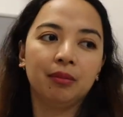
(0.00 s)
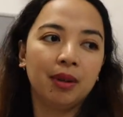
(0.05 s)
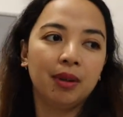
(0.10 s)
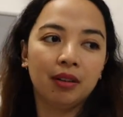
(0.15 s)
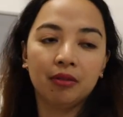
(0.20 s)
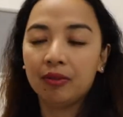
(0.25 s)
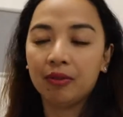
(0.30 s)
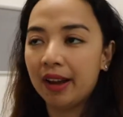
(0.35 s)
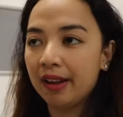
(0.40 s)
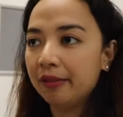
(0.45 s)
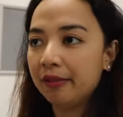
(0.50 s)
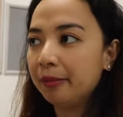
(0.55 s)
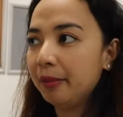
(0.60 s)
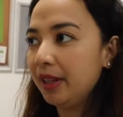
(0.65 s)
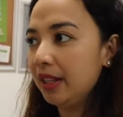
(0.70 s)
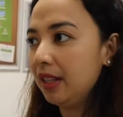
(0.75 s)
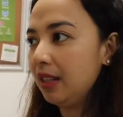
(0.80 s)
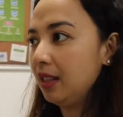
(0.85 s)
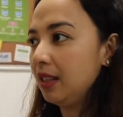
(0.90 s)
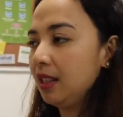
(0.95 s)
mga 5
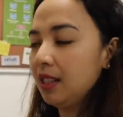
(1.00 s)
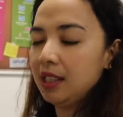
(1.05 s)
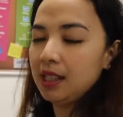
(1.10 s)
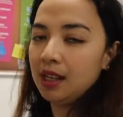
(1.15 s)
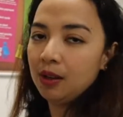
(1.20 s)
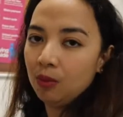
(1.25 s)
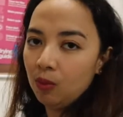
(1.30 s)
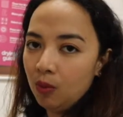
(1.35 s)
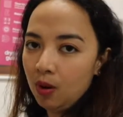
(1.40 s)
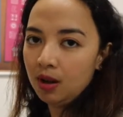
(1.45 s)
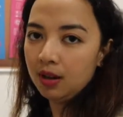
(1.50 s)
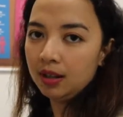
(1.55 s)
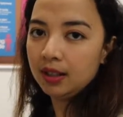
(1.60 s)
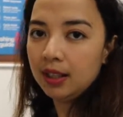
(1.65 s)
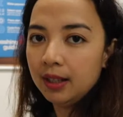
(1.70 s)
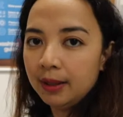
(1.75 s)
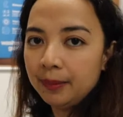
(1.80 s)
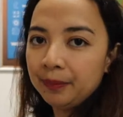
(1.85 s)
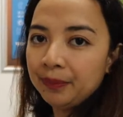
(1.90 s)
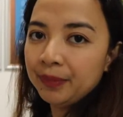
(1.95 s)
minutes
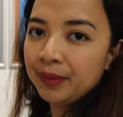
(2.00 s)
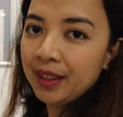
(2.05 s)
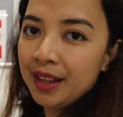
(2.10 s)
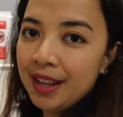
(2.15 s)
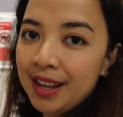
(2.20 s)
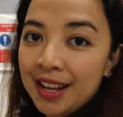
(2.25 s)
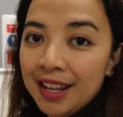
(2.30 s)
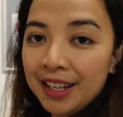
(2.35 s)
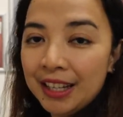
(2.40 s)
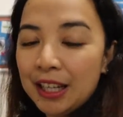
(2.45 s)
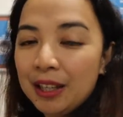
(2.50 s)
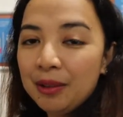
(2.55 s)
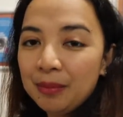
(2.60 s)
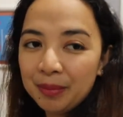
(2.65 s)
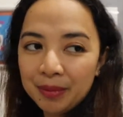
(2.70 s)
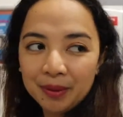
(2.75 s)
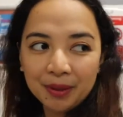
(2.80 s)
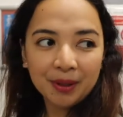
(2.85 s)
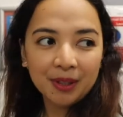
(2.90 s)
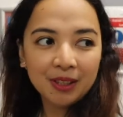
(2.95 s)
walk. Yun
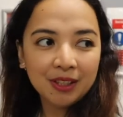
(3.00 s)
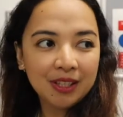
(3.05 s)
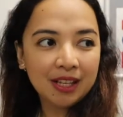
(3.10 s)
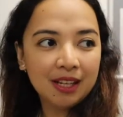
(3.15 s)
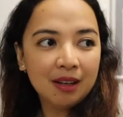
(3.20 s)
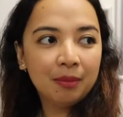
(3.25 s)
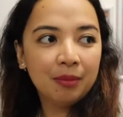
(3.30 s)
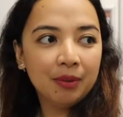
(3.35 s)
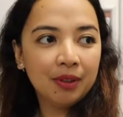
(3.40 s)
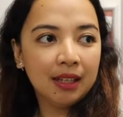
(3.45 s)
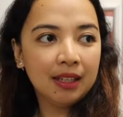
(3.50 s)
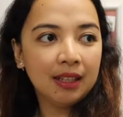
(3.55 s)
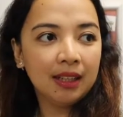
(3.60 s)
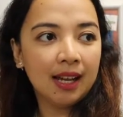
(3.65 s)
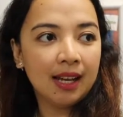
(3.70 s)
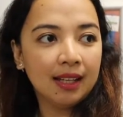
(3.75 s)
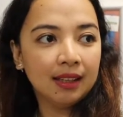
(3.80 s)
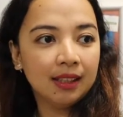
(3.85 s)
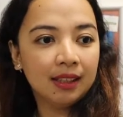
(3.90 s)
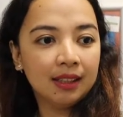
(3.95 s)
po, sana po
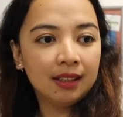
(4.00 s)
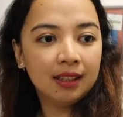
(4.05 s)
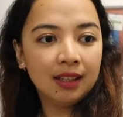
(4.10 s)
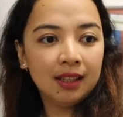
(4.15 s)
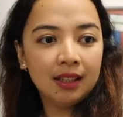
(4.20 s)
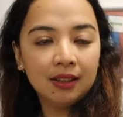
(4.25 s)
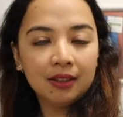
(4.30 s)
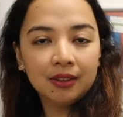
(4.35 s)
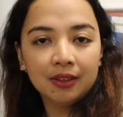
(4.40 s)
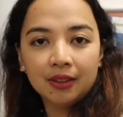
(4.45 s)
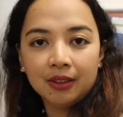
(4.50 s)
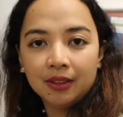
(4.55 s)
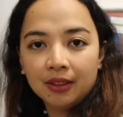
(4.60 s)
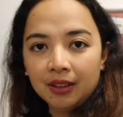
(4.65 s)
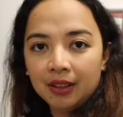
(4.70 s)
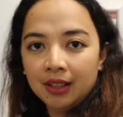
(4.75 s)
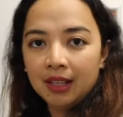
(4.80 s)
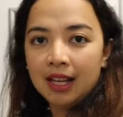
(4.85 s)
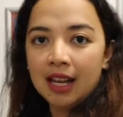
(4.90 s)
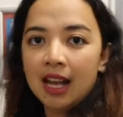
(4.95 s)
na-enlighten kayo.
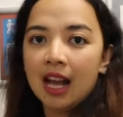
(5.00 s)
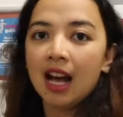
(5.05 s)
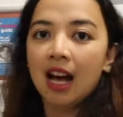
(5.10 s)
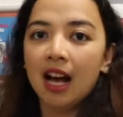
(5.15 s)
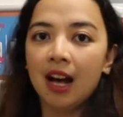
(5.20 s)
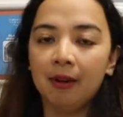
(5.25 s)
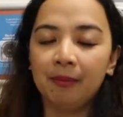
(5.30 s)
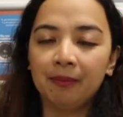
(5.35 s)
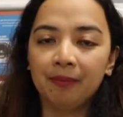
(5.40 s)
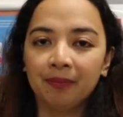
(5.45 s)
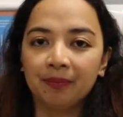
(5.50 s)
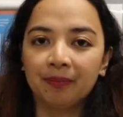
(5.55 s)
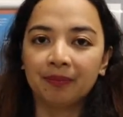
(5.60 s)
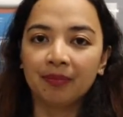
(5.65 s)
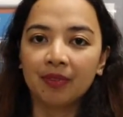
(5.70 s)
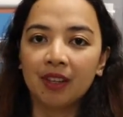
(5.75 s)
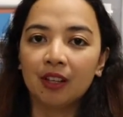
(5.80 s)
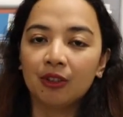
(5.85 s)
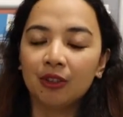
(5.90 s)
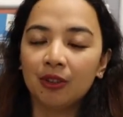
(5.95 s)
Um,
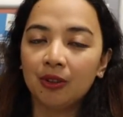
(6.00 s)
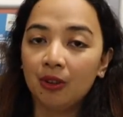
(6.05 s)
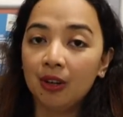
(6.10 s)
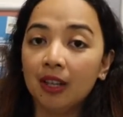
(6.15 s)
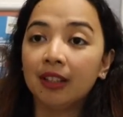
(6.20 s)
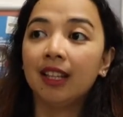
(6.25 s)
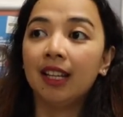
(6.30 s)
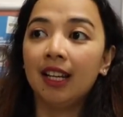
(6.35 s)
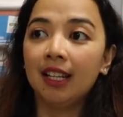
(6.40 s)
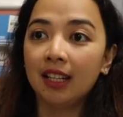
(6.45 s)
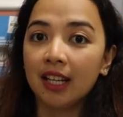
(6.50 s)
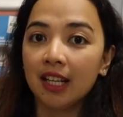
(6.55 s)
gusto ko lang talaga